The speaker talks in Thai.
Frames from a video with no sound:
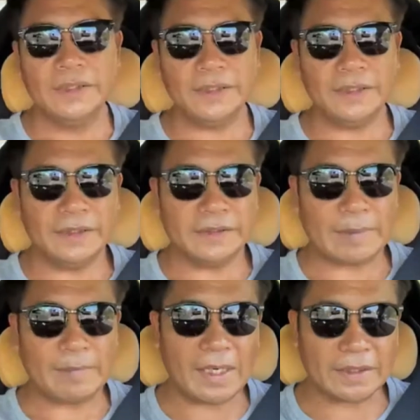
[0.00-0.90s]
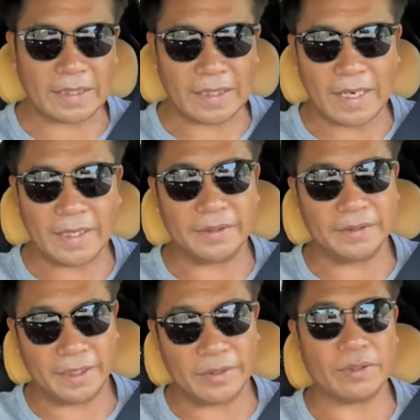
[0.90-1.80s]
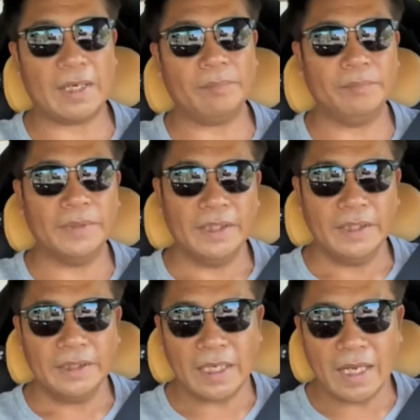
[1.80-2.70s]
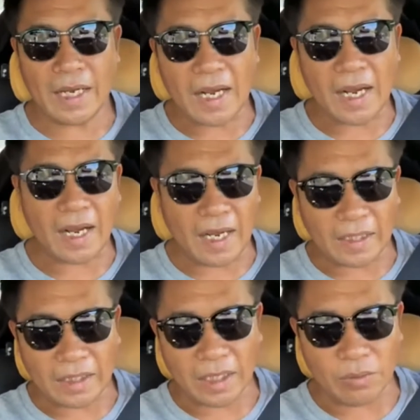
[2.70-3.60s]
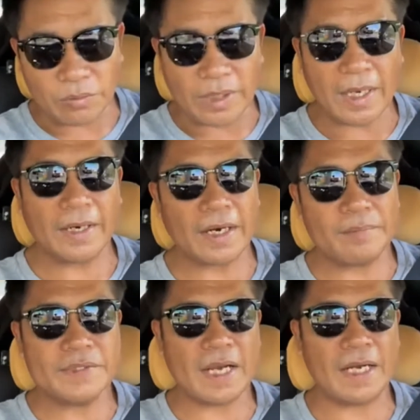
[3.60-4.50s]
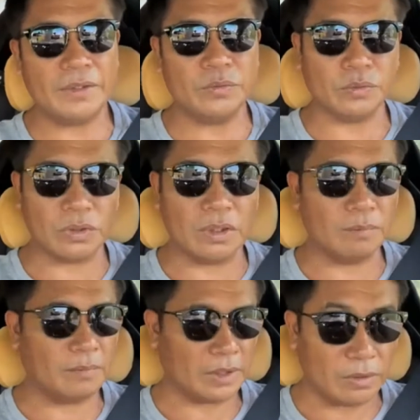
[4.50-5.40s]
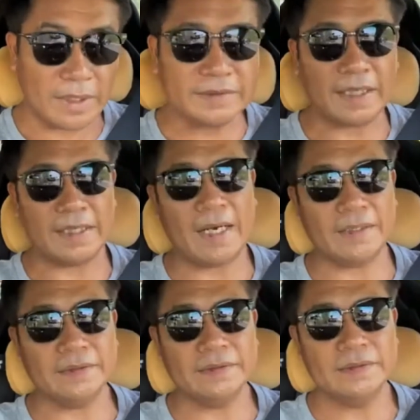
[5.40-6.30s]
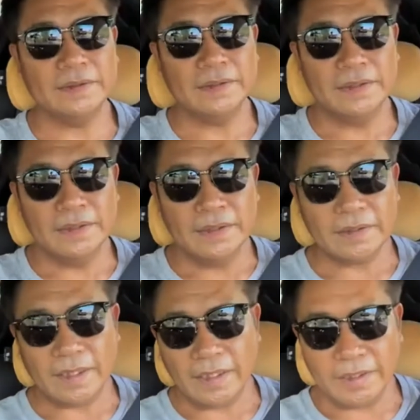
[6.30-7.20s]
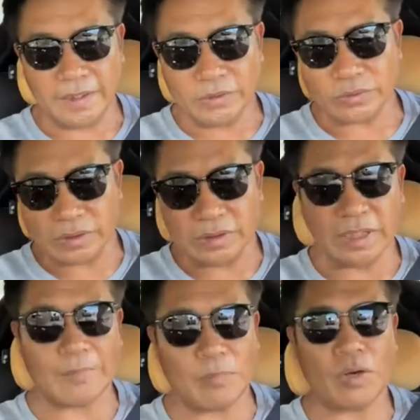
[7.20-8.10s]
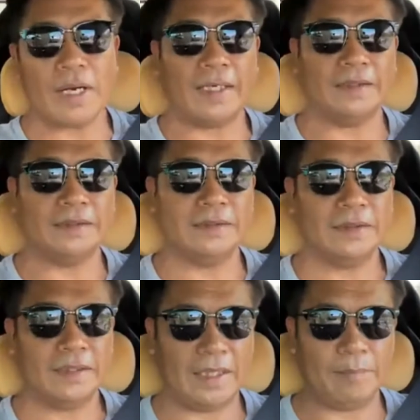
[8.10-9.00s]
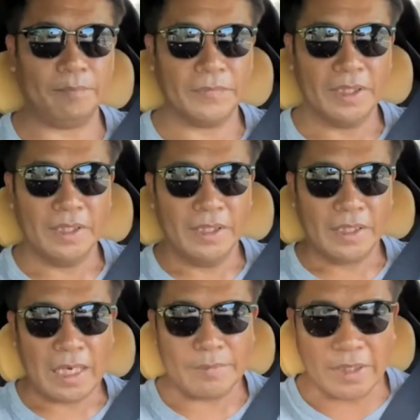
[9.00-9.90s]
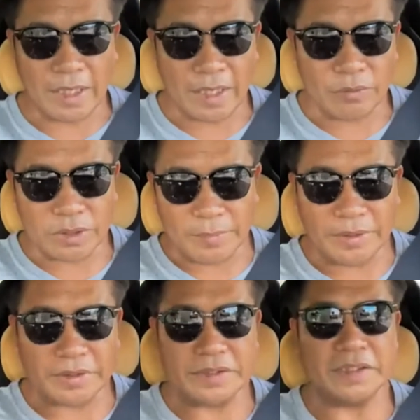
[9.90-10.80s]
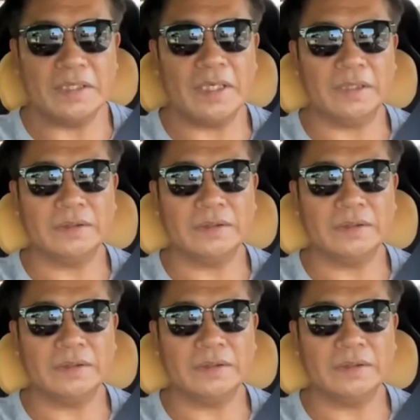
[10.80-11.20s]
ที่สามารถรักษาได้แน่นอนครับ ถ้าหากเราได้รับยาที่ถูกต้องมันก็รักษาได้ แต่ดีที่สุดคือการป้องกันนะครับ ทำยังไงเราจะไม่ติดเชื้อ